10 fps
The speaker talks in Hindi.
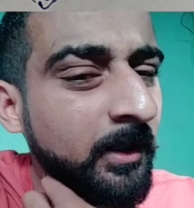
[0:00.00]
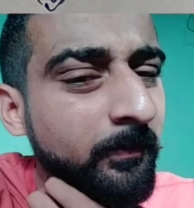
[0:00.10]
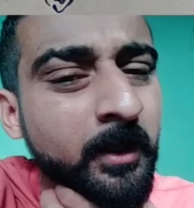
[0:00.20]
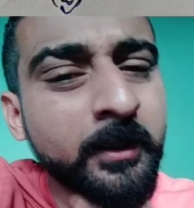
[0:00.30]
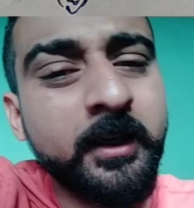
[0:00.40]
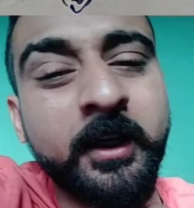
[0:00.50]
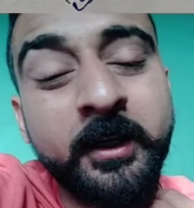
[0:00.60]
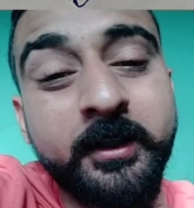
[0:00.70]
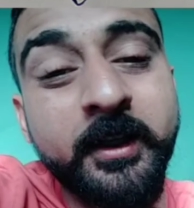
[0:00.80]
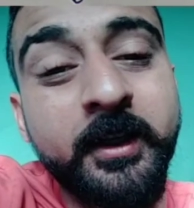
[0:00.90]
वर्ल्ड
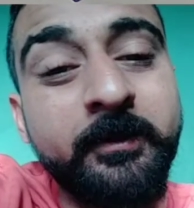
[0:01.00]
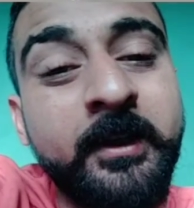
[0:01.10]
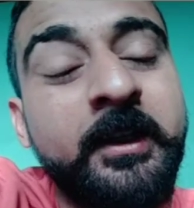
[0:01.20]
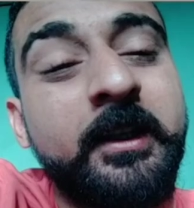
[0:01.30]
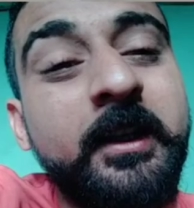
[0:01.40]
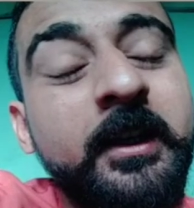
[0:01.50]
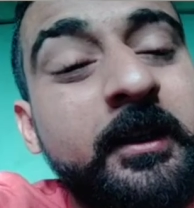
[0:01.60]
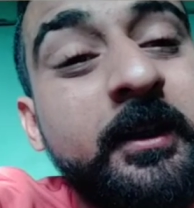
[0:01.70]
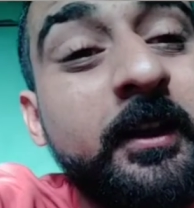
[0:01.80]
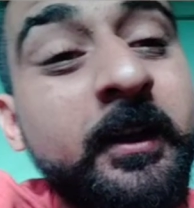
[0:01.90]
हार्ट डे
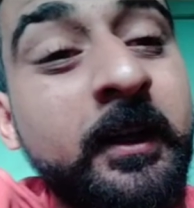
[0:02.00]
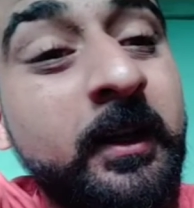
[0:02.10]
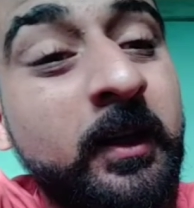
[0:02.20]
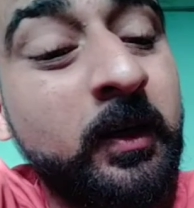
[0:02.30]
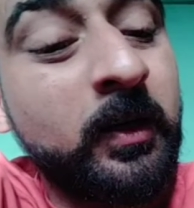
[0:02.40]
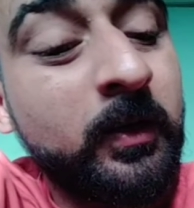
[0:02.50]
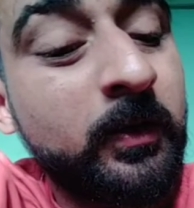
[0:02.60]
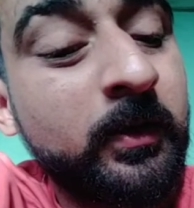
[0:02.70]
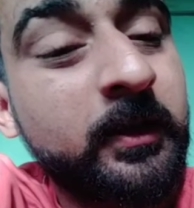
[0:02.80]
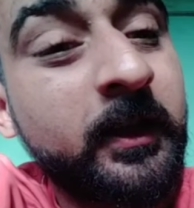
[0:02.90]
ठीक है
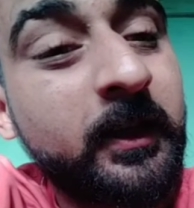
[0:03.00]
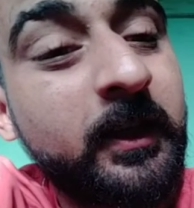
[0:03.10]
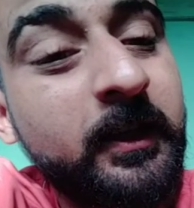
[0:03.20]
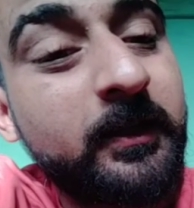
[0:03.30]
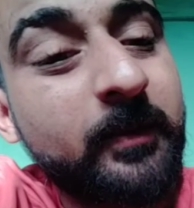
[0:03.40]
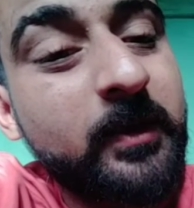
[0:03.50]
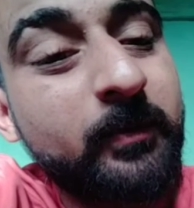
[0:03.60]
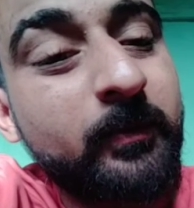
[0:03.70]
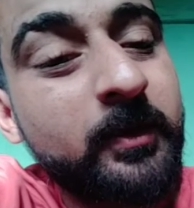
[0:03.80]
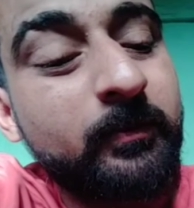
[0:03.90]
और थर्टी
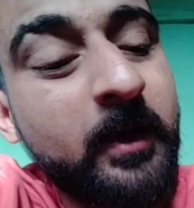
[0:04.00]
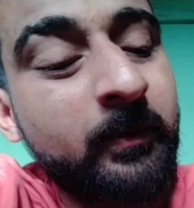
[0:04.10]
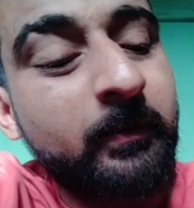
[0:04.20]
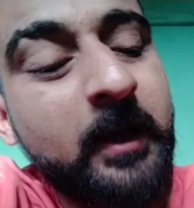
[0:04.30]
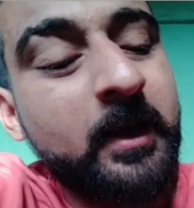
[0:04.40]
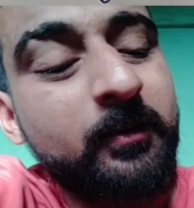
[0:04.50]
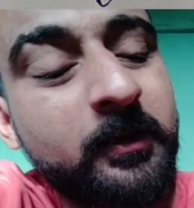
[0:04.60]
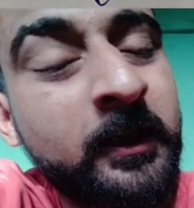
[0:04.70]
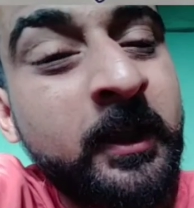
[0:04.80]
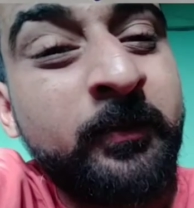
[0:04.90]
सितंबर मैंने मैंने आपको
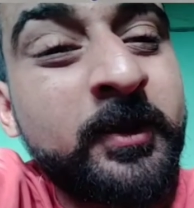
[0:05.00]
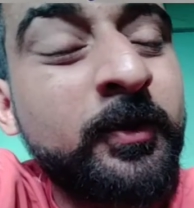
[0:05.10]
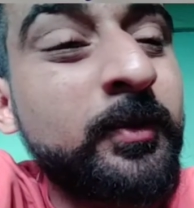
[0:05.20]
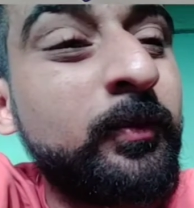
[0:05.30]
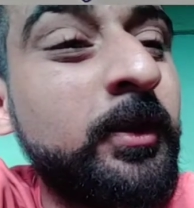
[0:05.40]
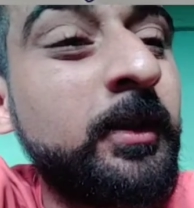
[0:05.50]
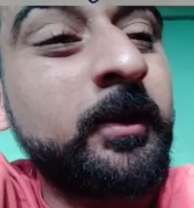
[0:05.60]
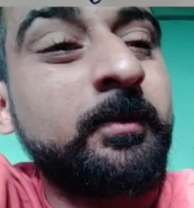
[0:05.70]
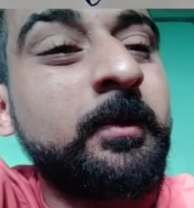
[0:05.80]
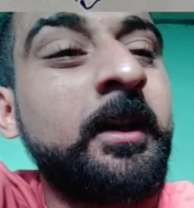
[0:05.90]
बता दिया विश्व समुद्र
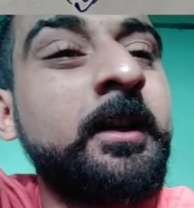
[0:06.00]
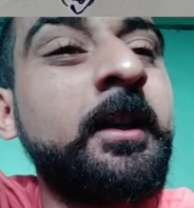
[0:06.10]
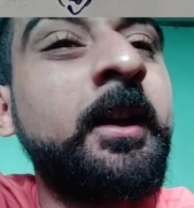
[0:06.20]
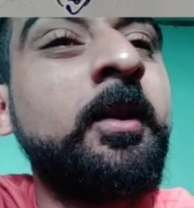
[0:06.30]
दिवस मनाया जाता है